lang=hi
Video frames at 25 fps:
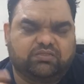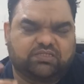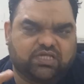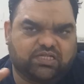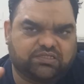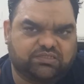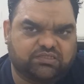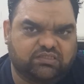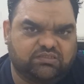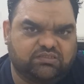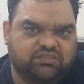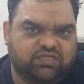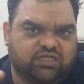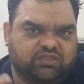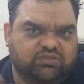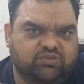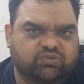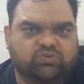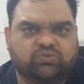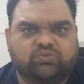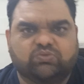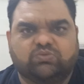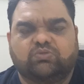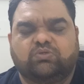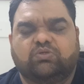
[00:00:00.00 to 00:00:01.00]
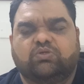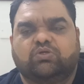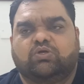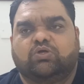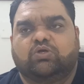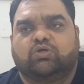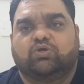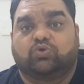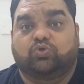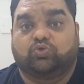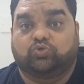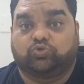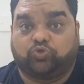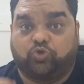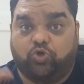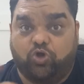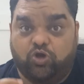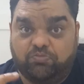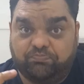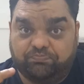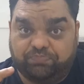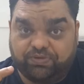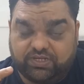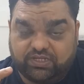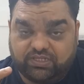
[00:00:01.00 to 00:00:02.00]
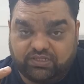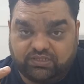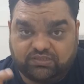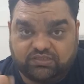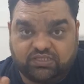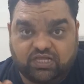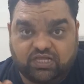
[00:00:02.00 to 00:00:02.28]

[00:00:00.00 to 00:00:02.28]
सियासतदानों कुछ कौम परस्त